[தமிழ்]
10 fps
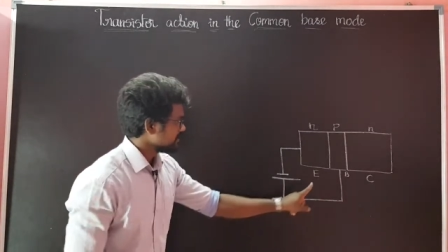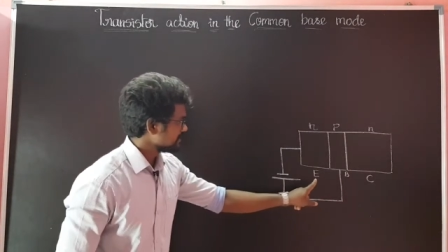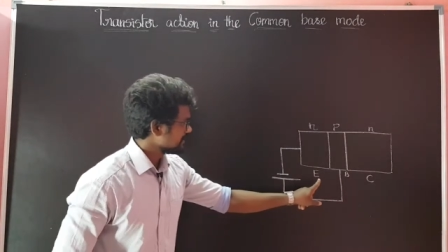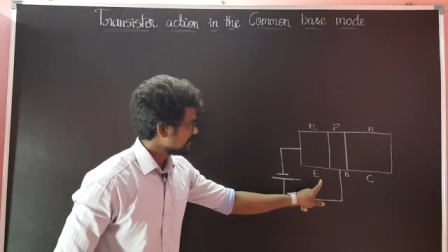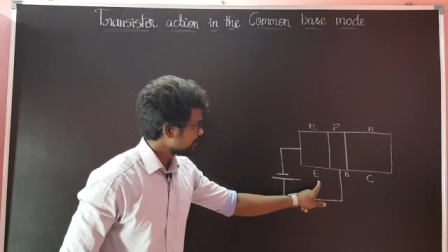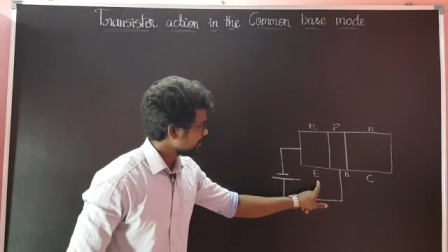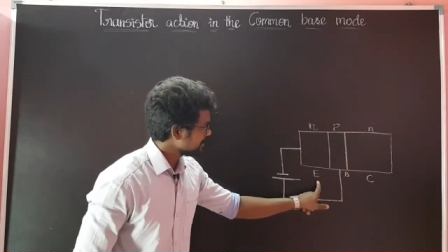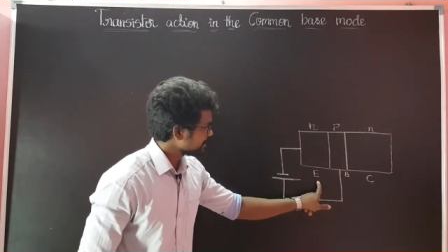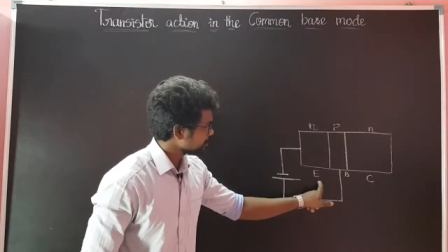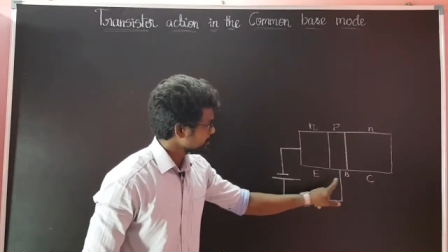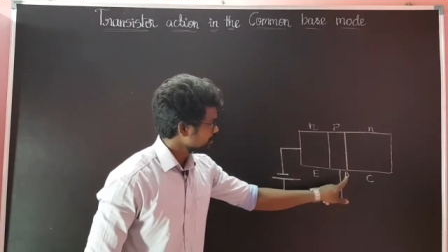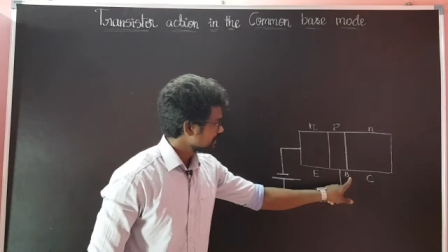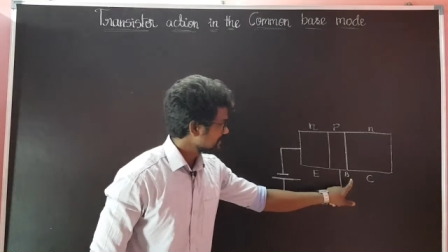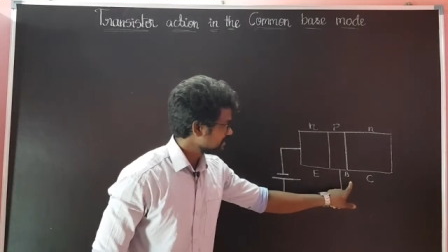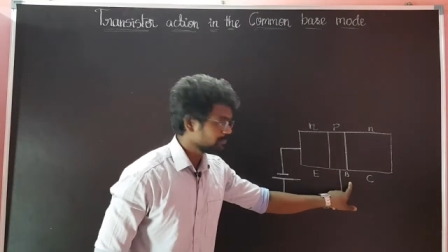இந்த எமிட்டரும்
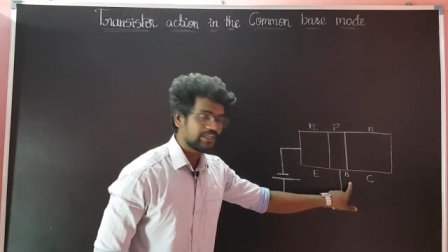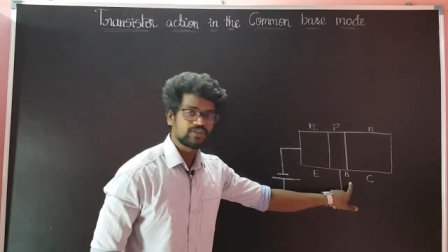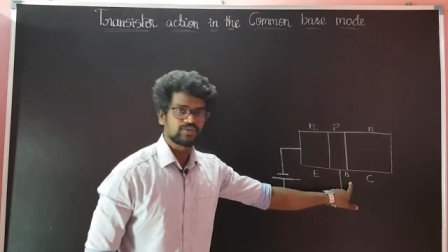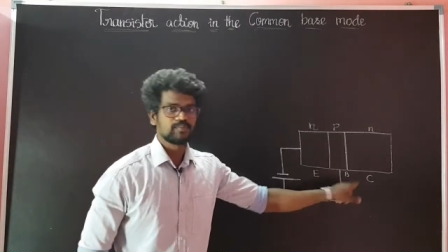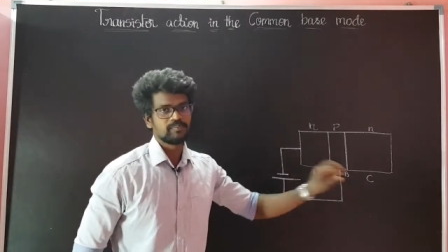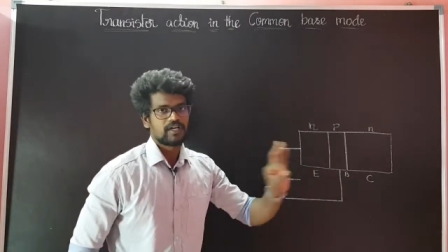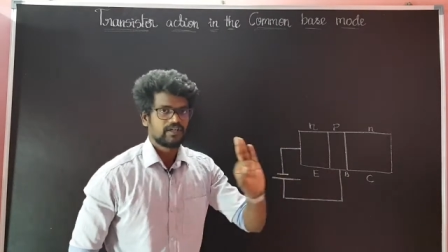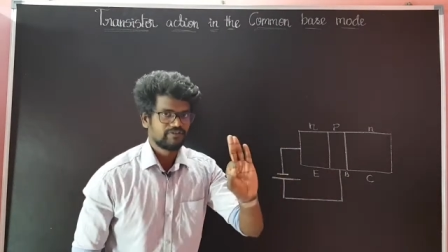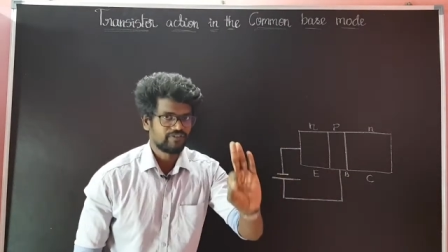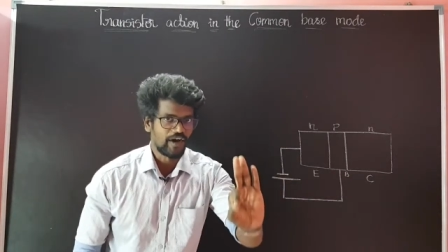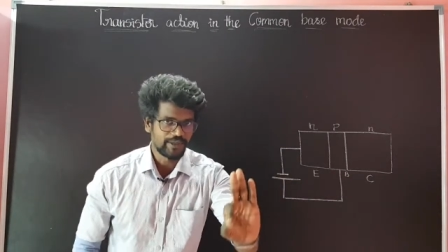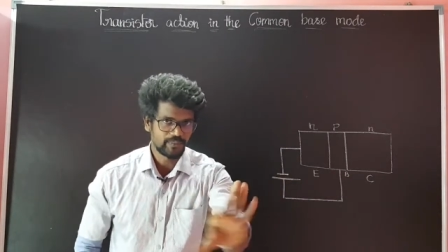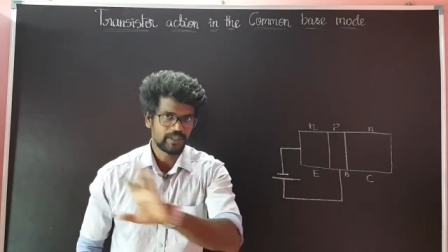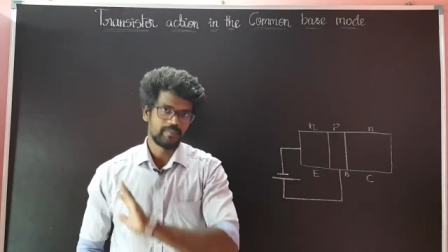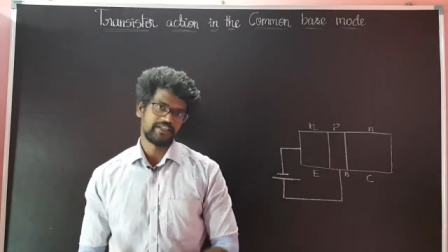இந்த பேஸும்
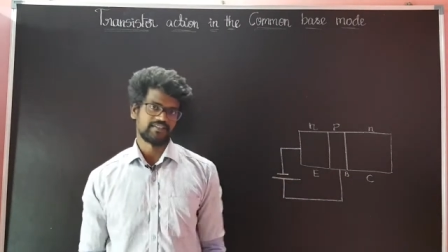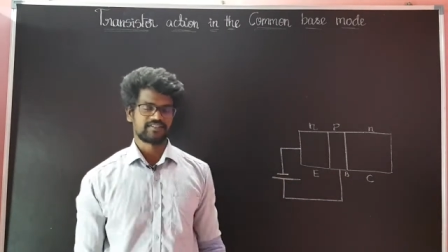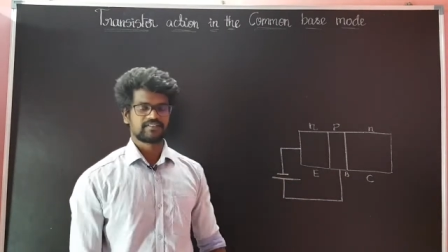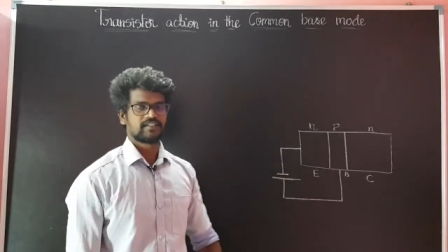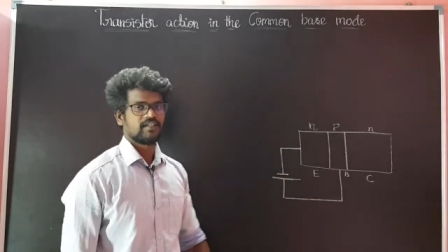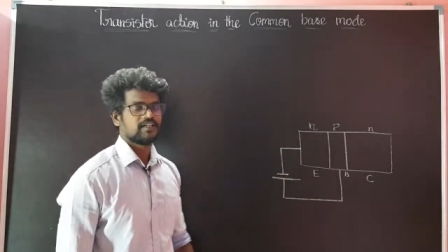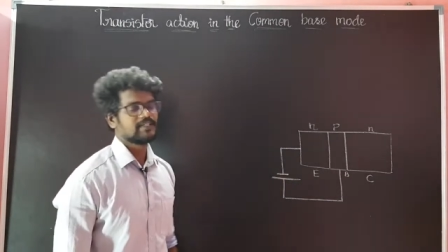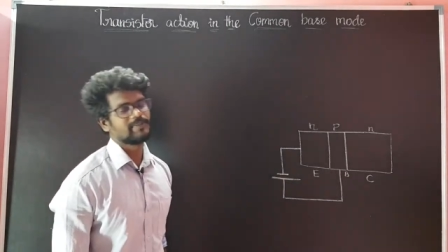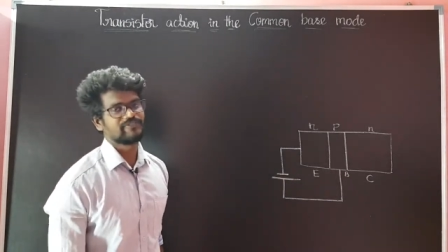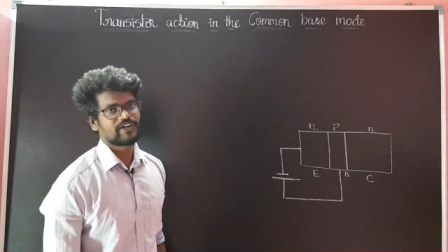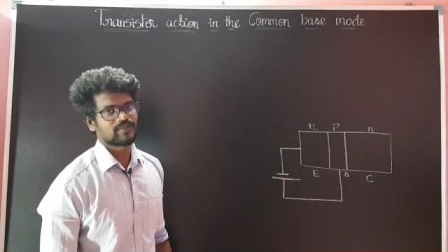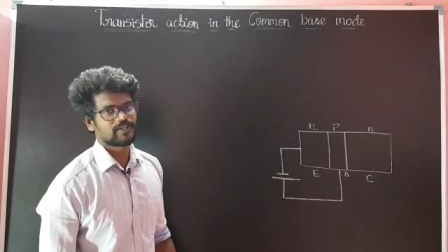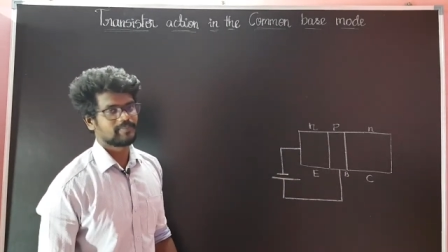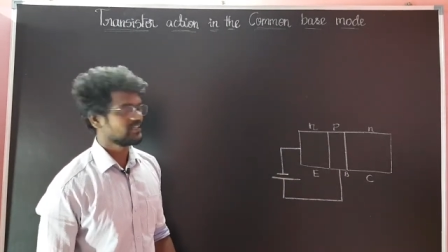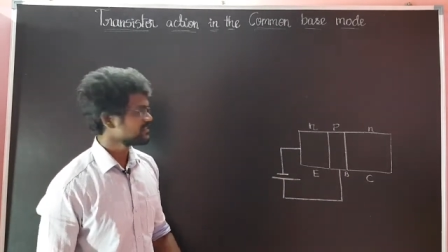ஃபார்வர்டு பயஸ் எப்படி
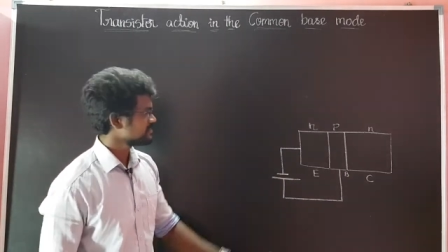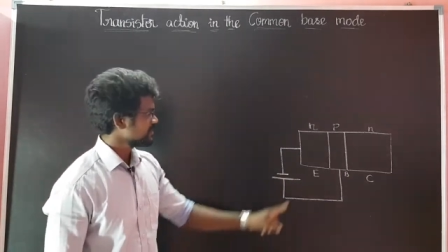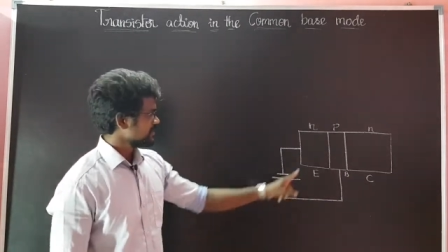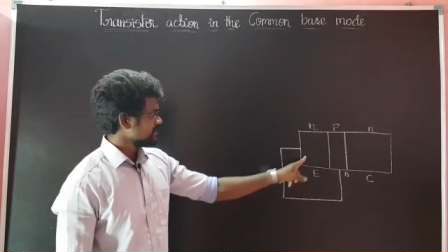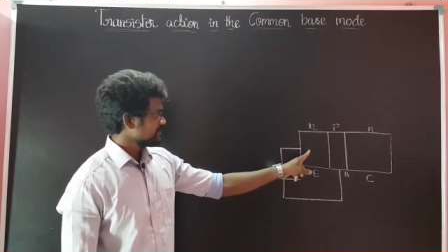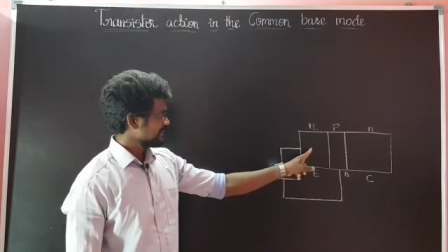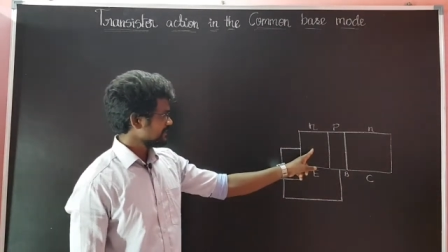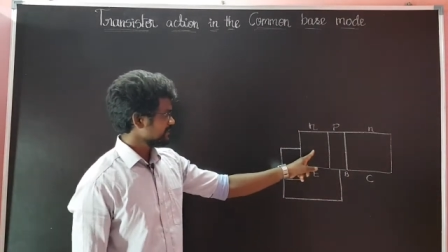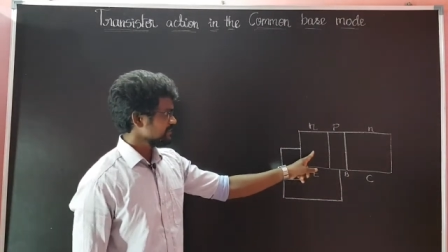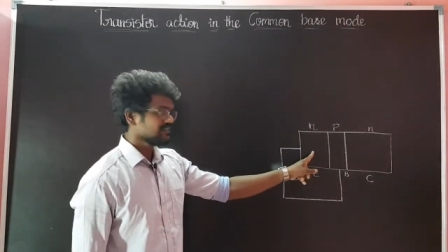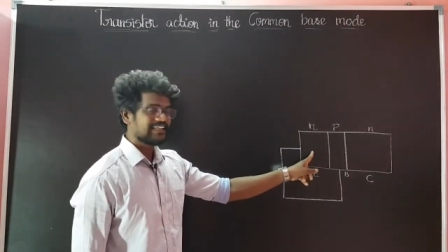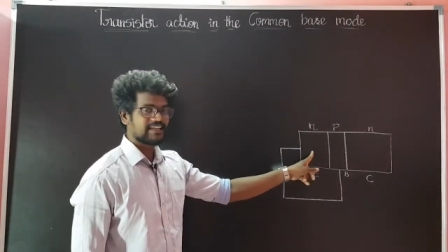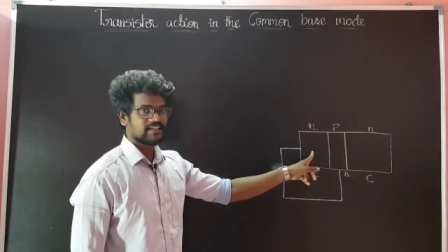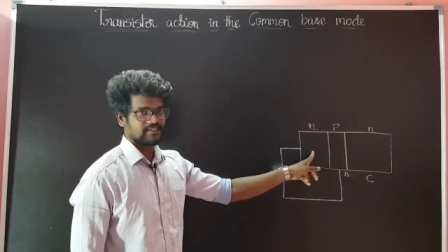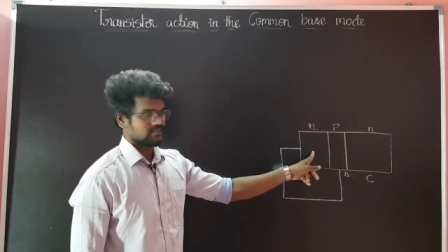ஃபார்வர்டு பயஸ் எனக்கு
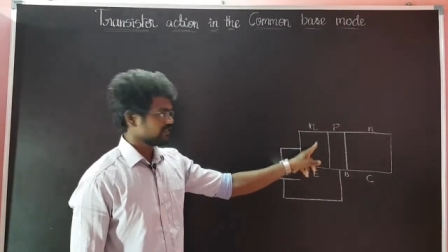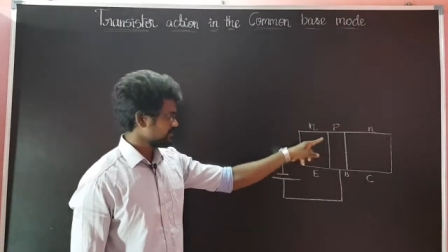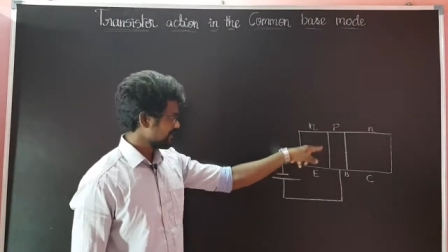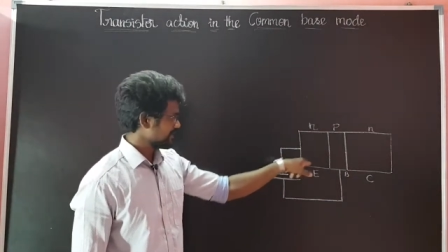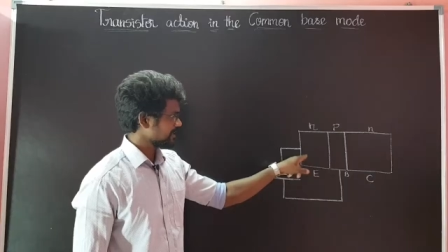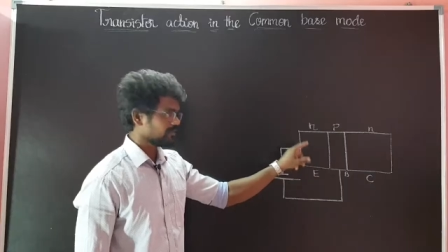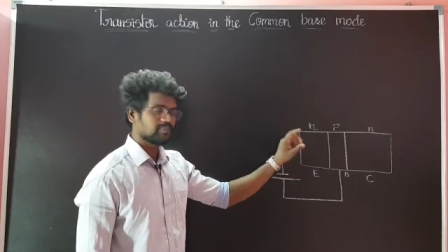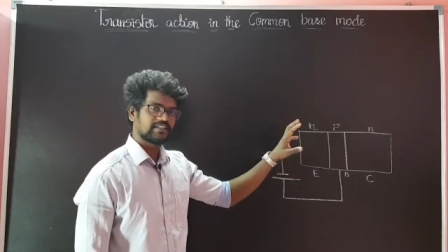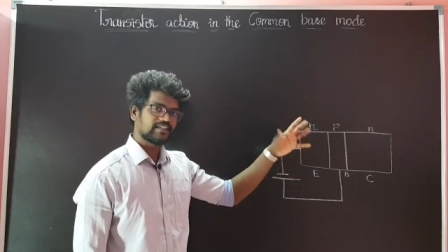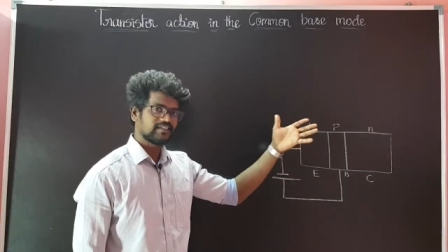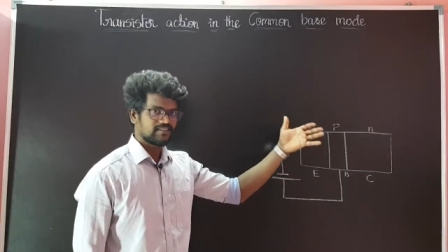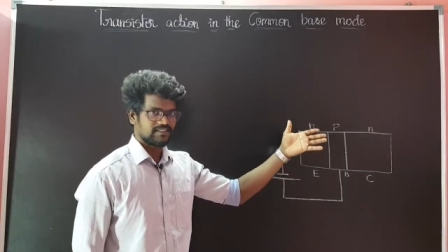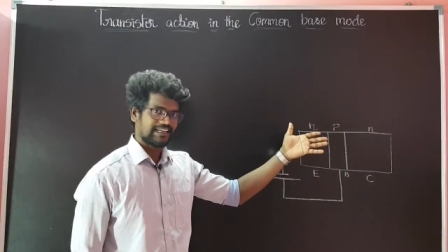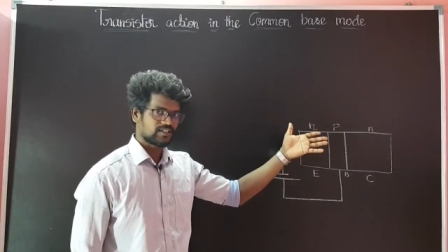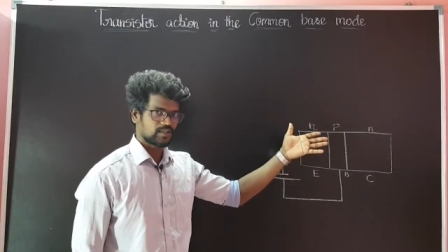என் அதாவது என் டைப்பில் பார்த்தீங்கன்னா
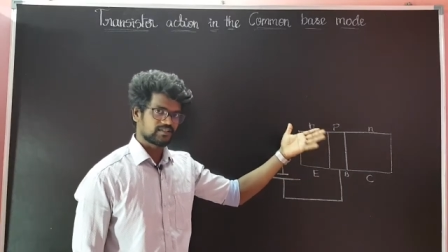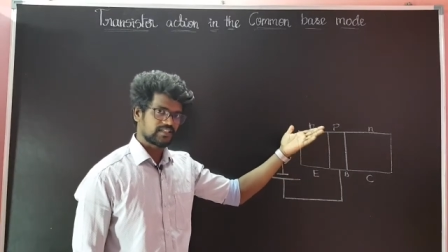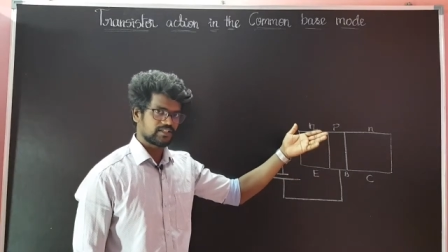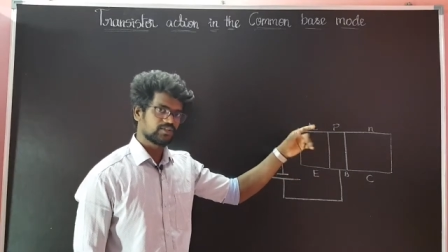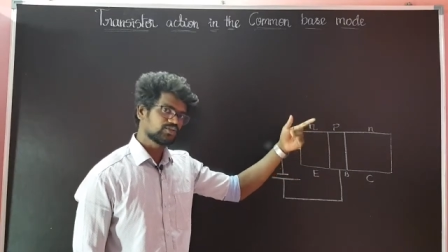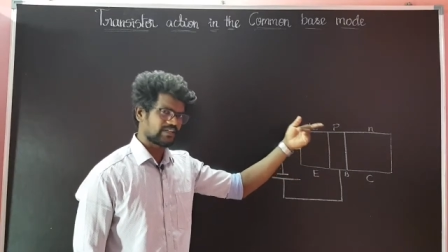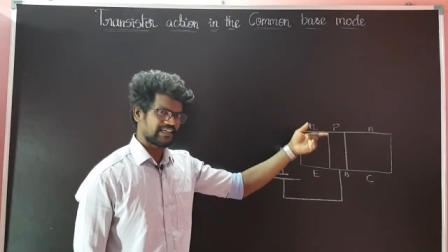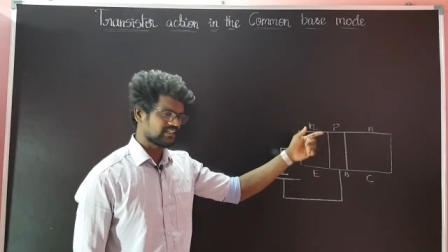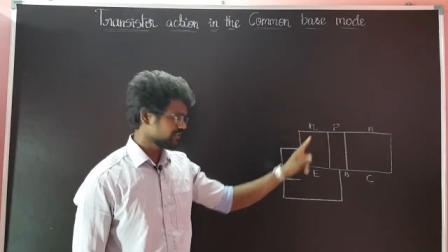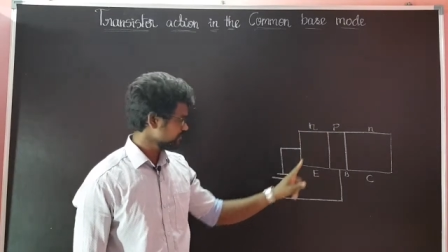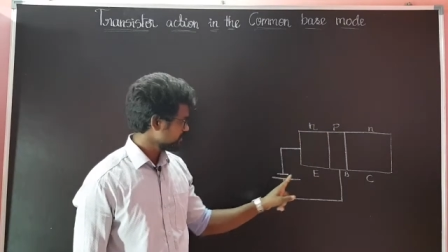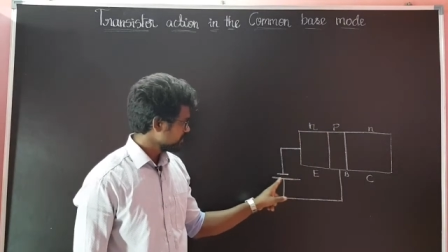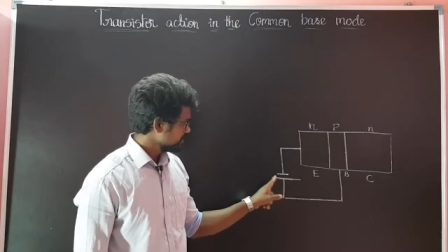எலக்ட்ரான் தான் அதிகம் ஸோ நெகட்டிவ்